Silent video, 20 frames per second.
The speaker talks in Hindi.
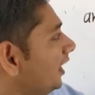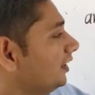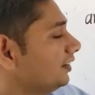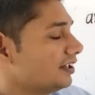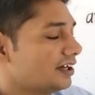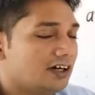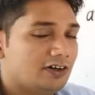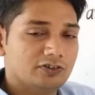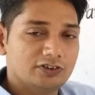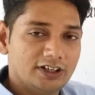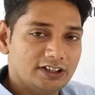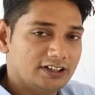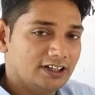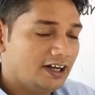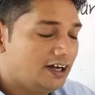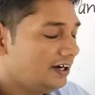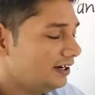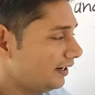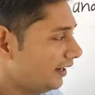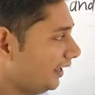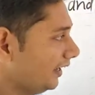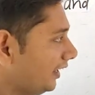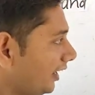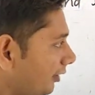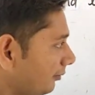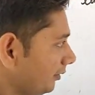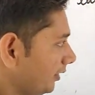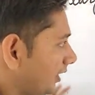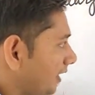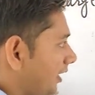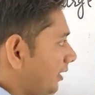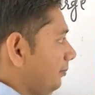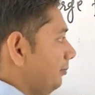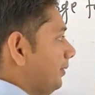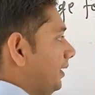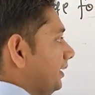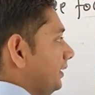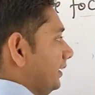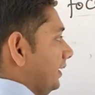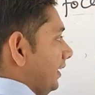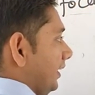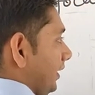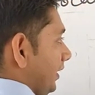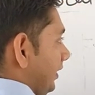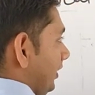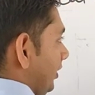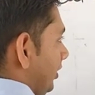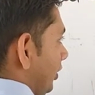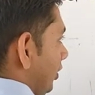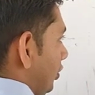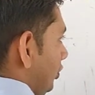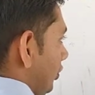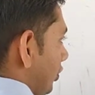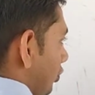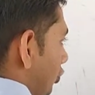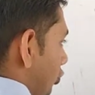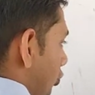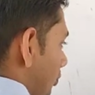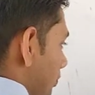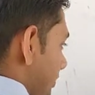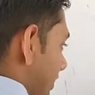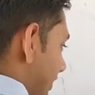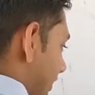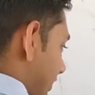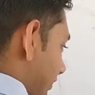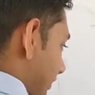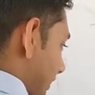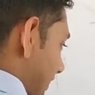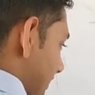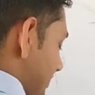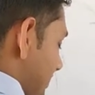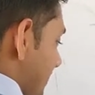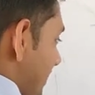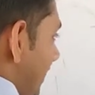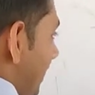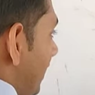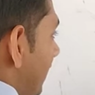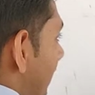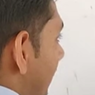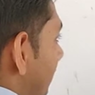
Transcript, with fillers: लेंथ का होता था डायग्राम की अगर हम बात करें तो ये ऑब्जेक्टिव लेंस था